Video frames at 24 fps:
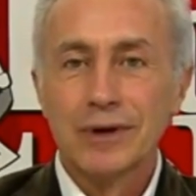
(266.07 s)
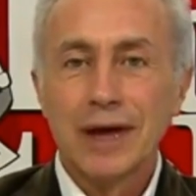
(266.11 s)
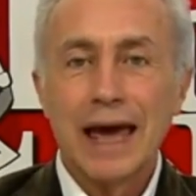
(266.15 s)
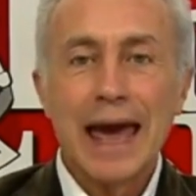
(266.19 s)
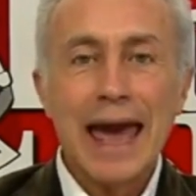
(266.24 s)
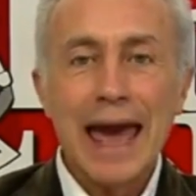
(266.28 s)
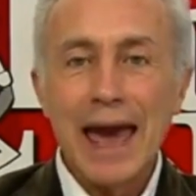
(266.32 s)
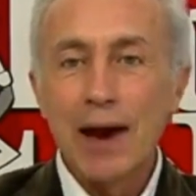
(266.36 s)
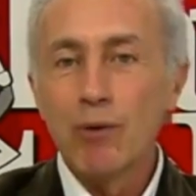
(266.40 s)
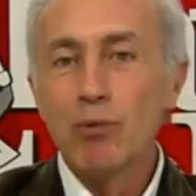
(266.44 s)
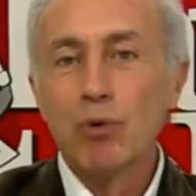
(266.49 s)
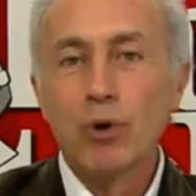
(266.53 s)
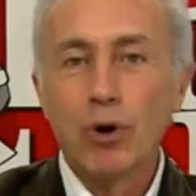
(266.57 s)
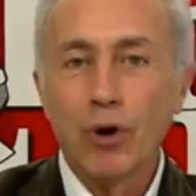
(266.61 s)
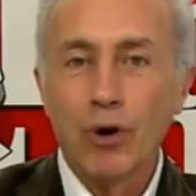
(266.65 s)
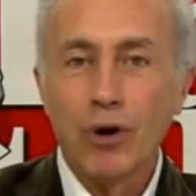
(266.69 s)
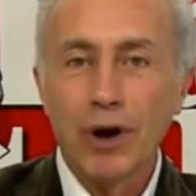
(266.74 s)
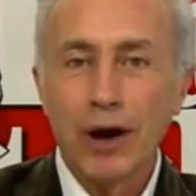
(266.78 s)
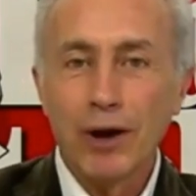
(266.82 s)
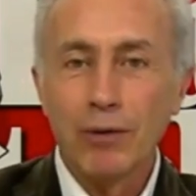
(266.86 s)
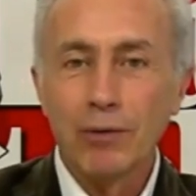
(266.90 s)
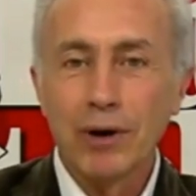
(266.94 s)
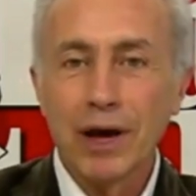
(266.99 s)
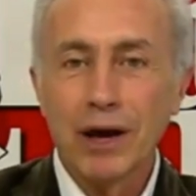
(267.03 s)
Allora.
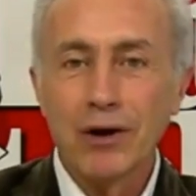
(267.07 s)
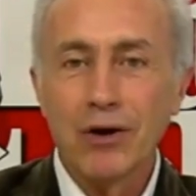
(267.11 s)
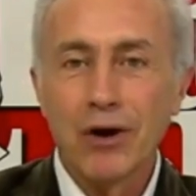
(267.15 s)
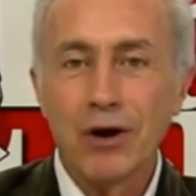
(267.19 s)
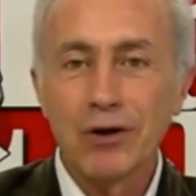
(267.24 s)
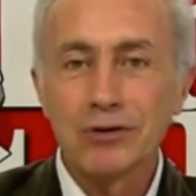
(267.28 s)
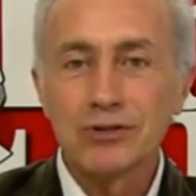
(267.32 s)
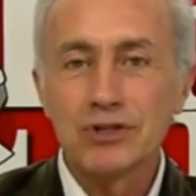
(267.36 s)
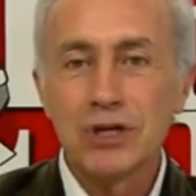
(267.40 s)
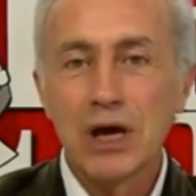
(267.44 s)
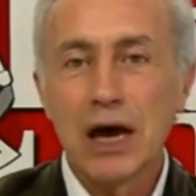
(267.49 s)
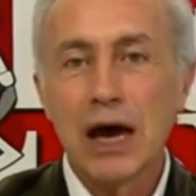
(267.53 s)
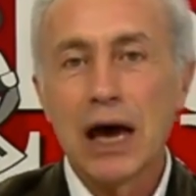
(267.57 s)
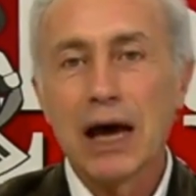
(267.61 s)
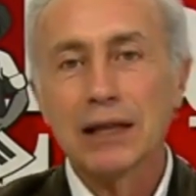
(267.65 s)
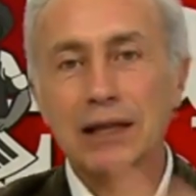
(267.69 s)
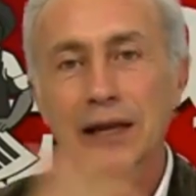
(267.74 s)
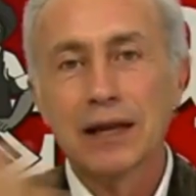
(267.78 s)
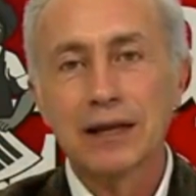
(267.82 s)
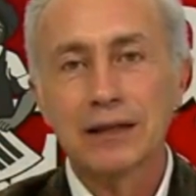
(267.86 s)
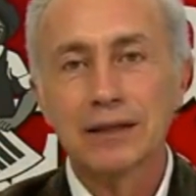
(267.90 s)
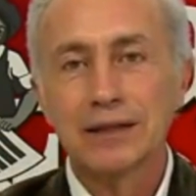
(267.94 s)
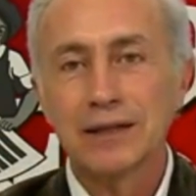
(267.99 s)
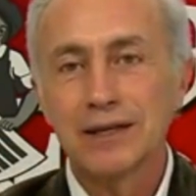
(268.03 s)
Euro è una cosa,
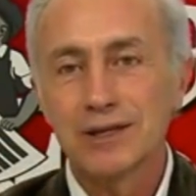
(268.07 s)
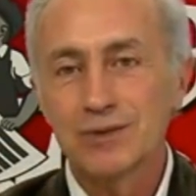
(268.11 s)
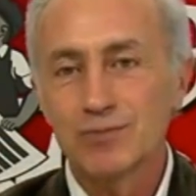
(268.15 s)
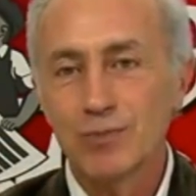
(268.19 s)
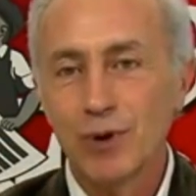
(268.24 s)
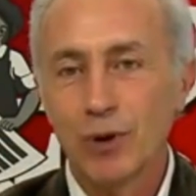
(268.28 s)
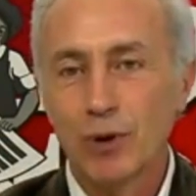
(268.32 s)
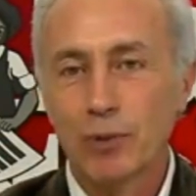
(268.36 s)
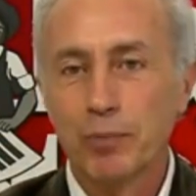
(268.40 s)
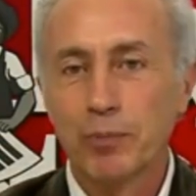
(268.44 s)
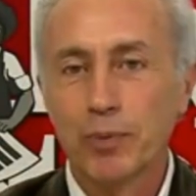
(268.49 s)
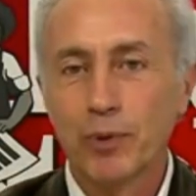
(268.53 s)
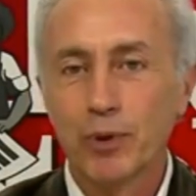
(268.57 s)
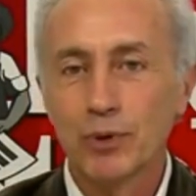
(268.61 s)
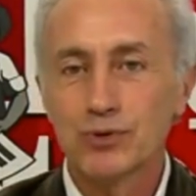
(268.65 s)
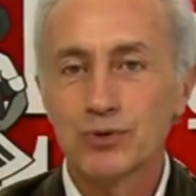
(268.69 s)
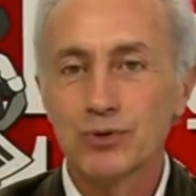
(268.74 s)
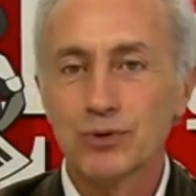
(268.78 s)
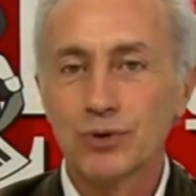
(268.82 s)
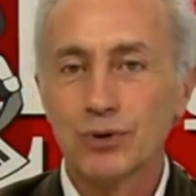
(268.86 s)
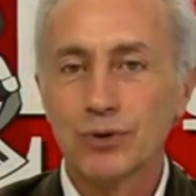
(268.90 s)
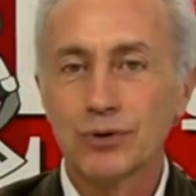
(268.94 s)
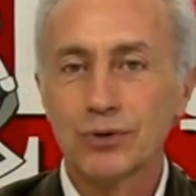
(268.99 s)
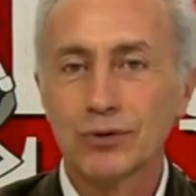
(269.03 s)
atlantismo è
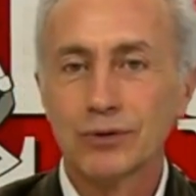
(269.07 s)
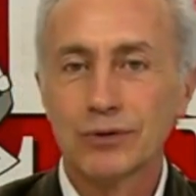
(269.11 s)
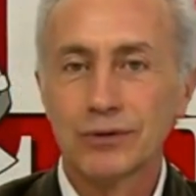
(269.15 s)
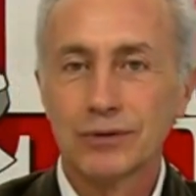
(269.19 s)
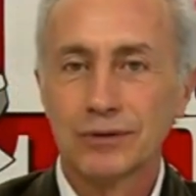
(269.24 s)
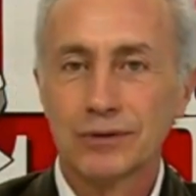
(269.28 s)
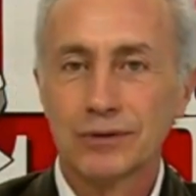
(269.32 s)
l'opposto.